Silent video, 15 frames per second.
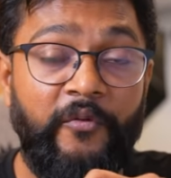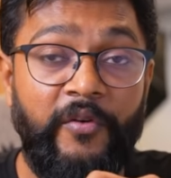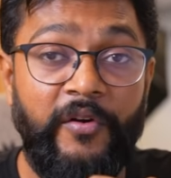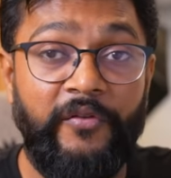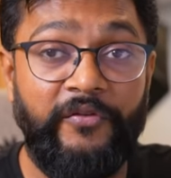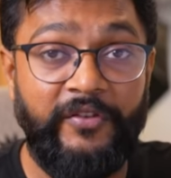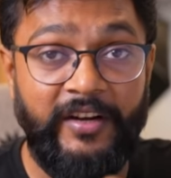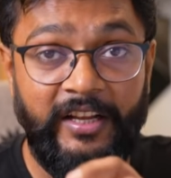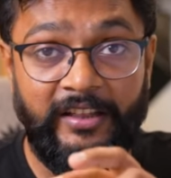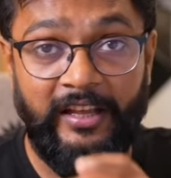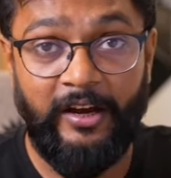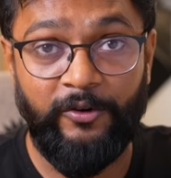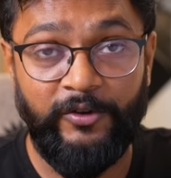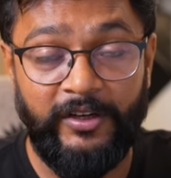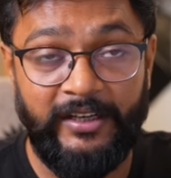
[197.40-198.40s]
फिफ्टी
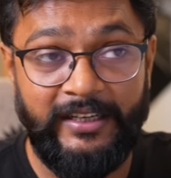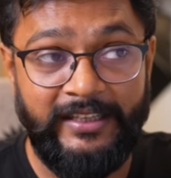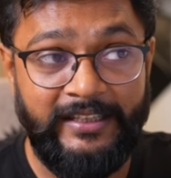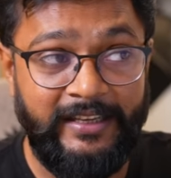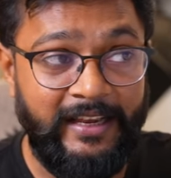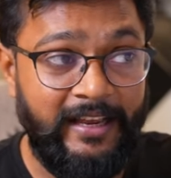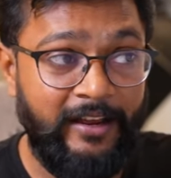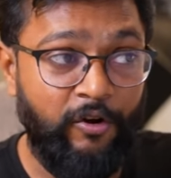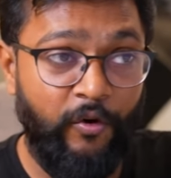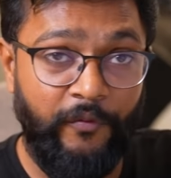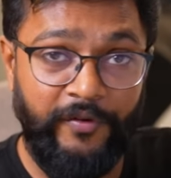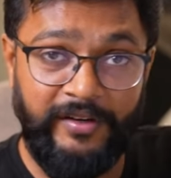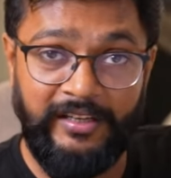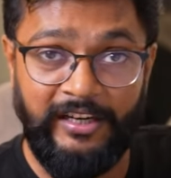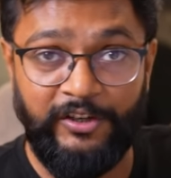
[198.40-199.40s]
थाउजेंड ये
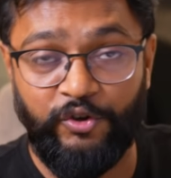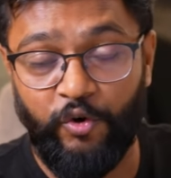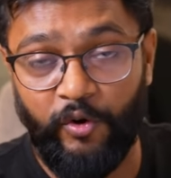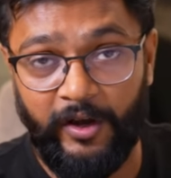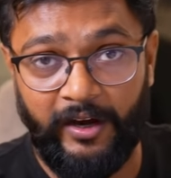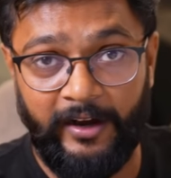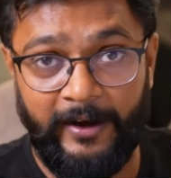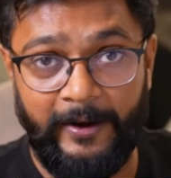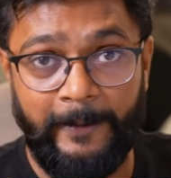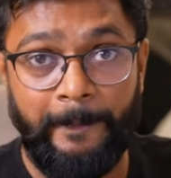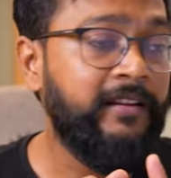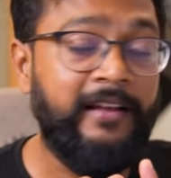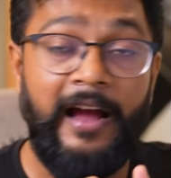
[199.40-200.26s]
ऑफिशियली शो कर रहे हैं